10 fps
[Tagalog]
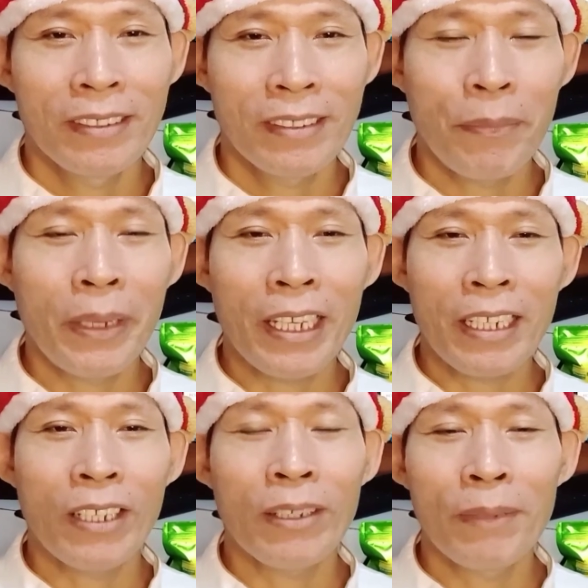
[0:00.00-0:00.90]
sa
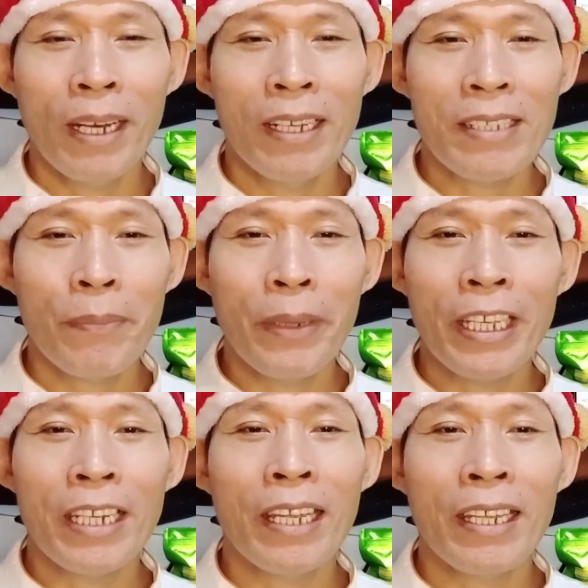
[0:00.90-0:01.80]
bakery, uh, sa
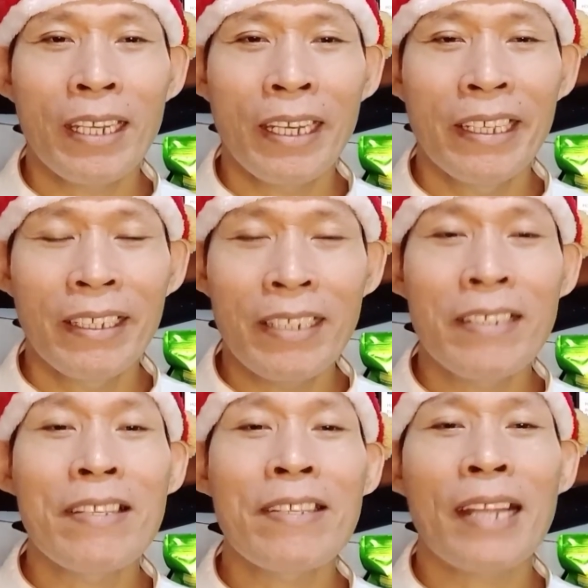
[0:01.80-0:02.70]
bakery uh,
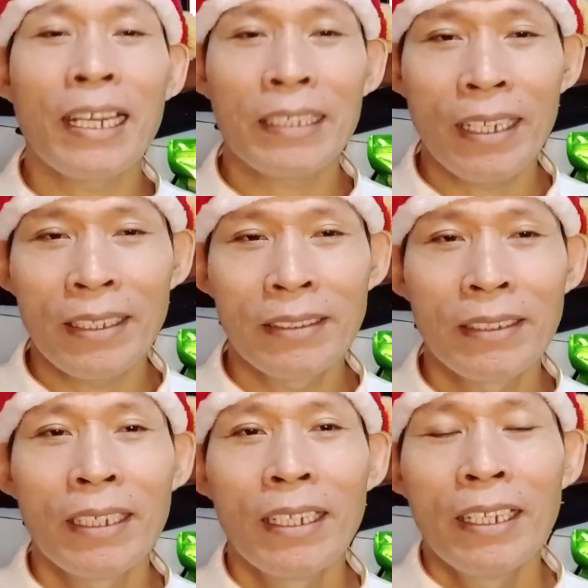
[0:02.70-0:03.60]
ingredients natin.
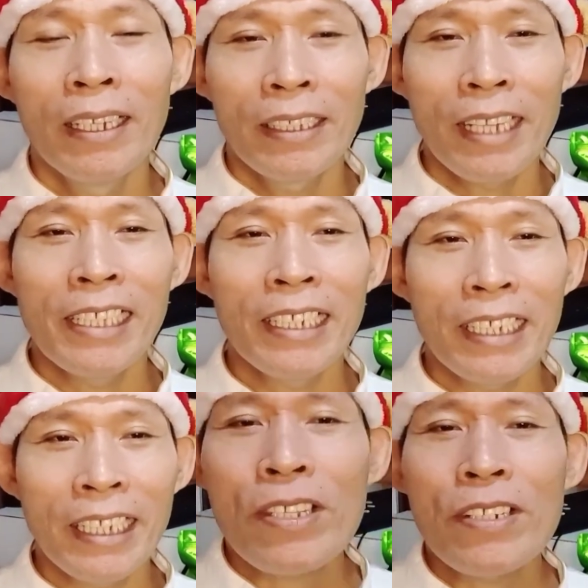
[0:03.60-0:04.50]
Dahil yan
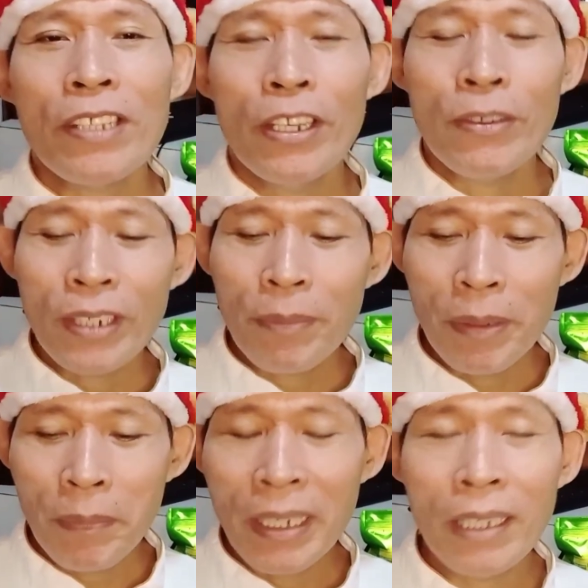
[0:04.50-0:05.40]
ang sir, sa inyong
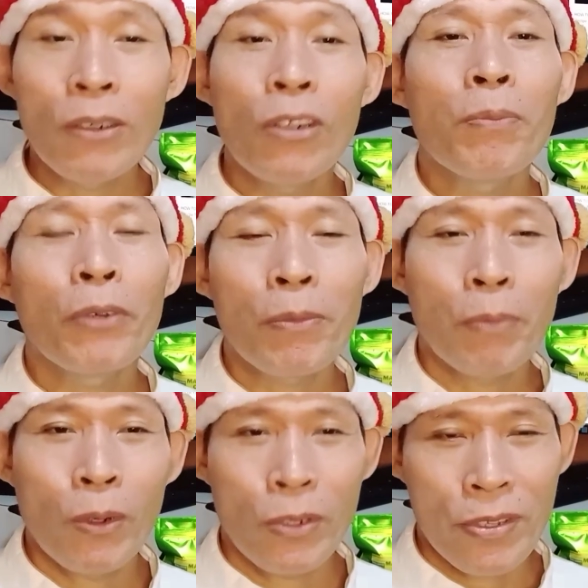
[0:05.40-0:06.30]
nabibiling
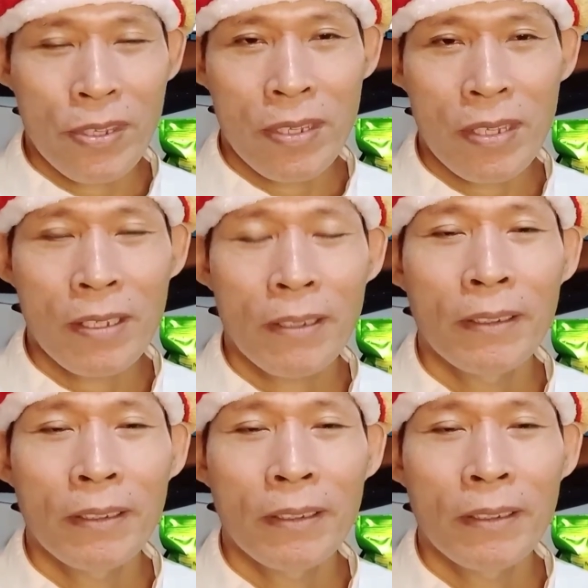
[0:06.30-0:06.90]
all-purpose,